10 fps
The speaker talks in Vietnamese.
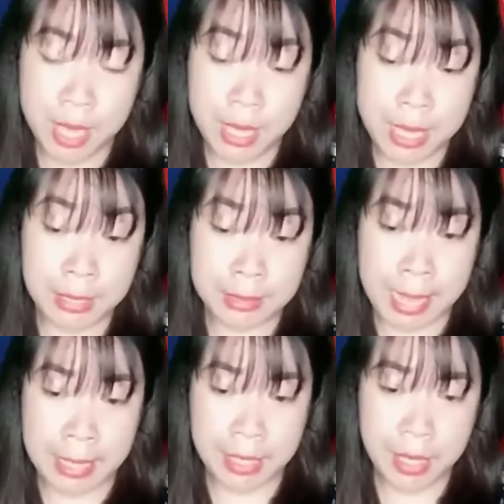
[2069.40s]
Hiện
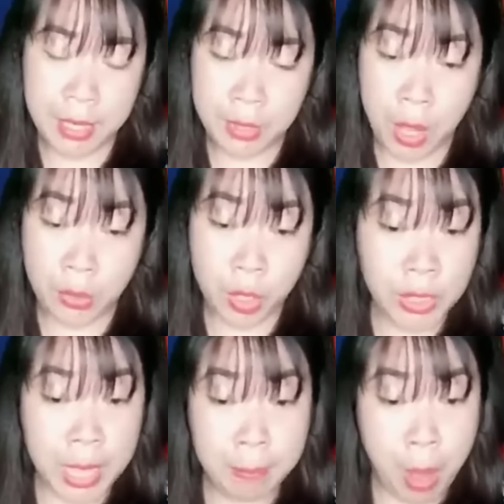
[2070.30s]
tại, con có
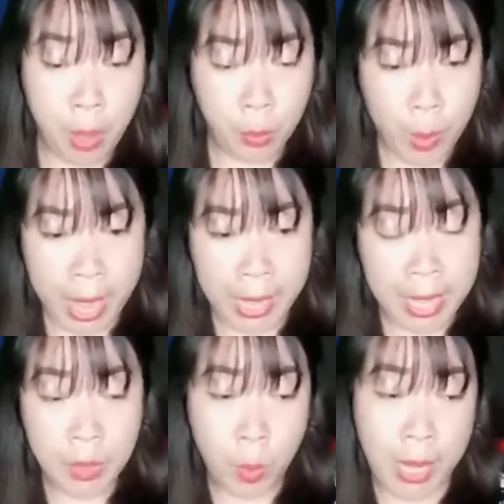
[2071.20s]
thể bỏ qua
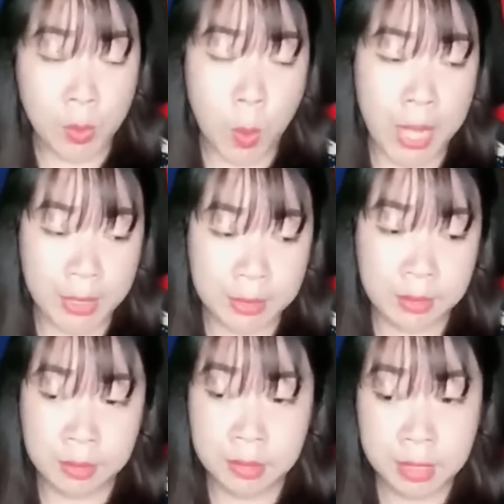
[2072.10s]
ân oán quá
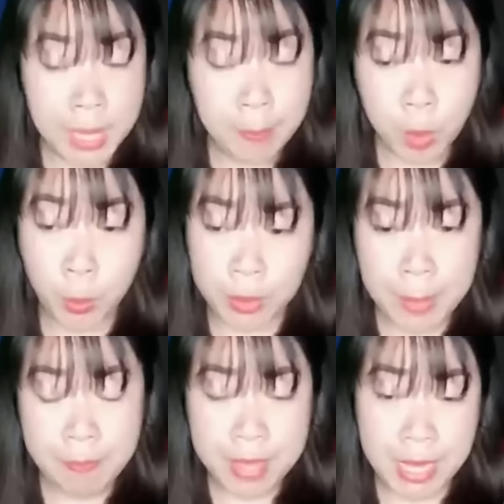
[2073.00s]
khứ, tiếp tục tiếp
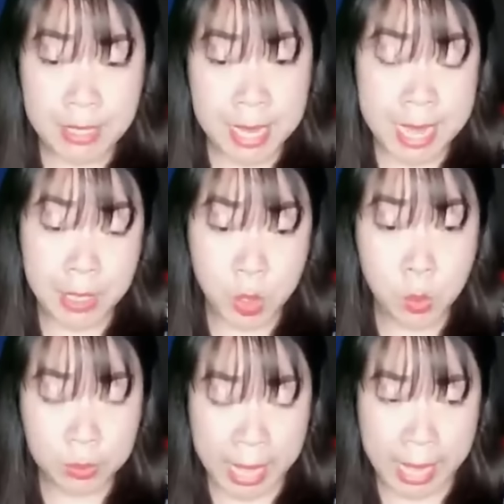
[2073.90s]
nhận gia đình chúng
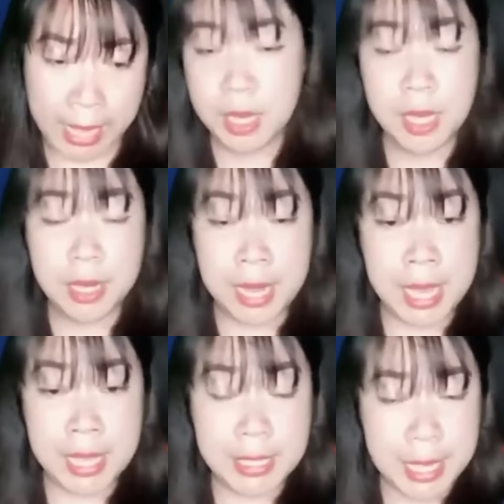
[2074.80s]
ta
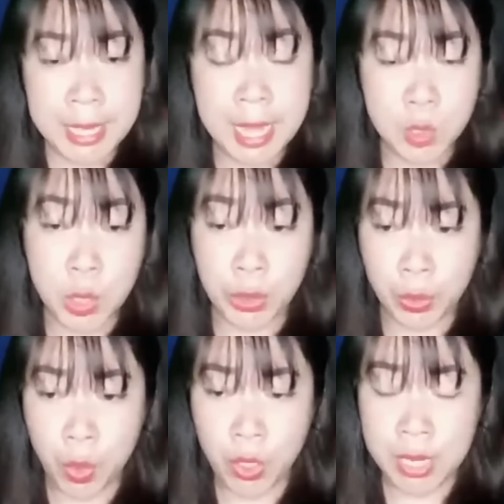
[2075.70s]
đây chính là chuyện
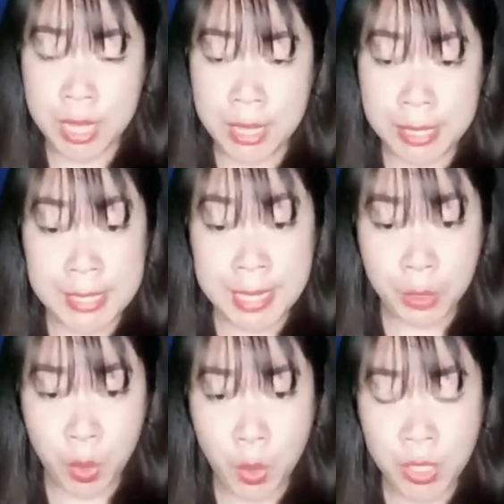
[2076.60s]
tốt. Cái gì
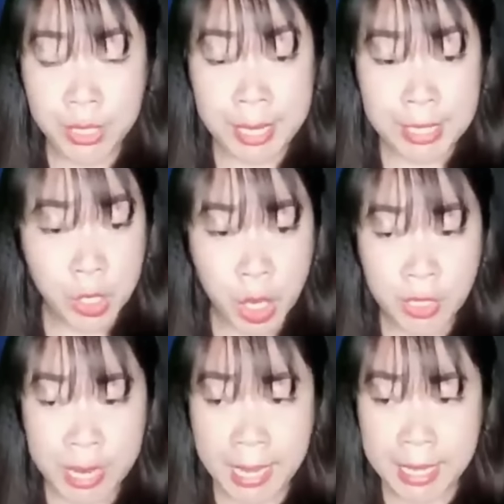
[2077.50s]
tốt, kể cho
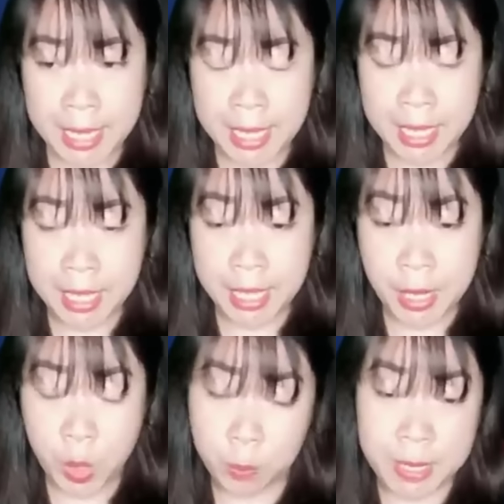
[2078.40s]
con nghe đi.
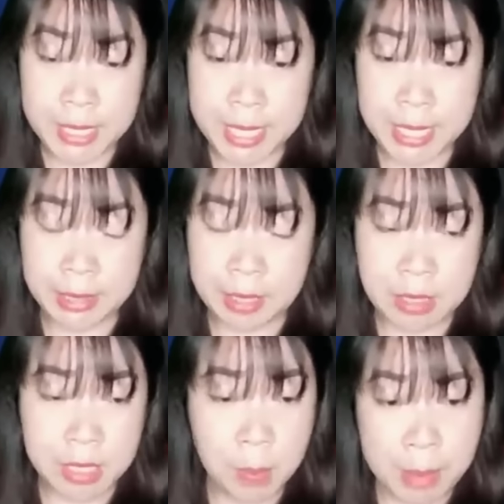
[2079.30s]
Lục Minh Sinh từ
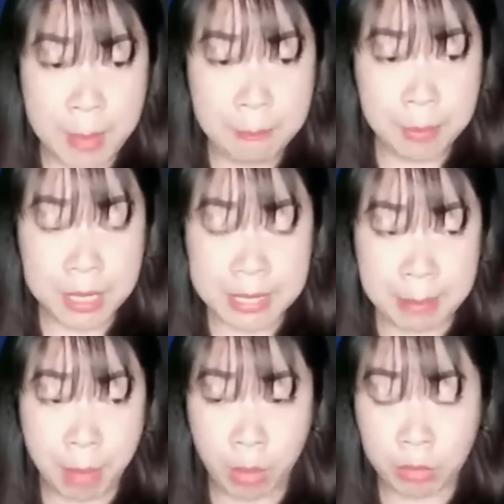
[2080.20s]
trong bếp bưng ra
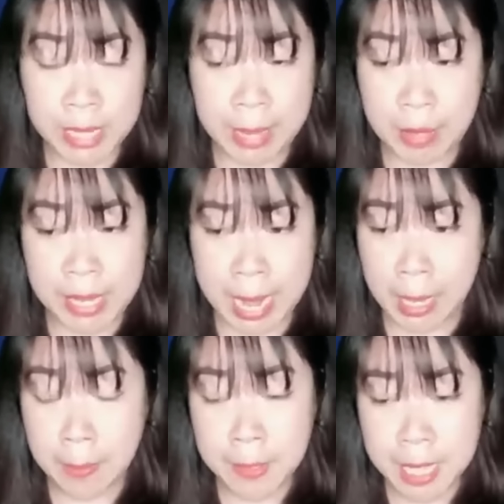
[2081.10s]
món cà ri gà
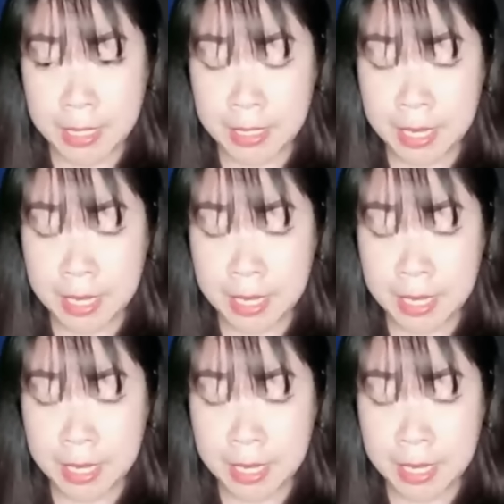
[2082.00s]
hấp dẫn.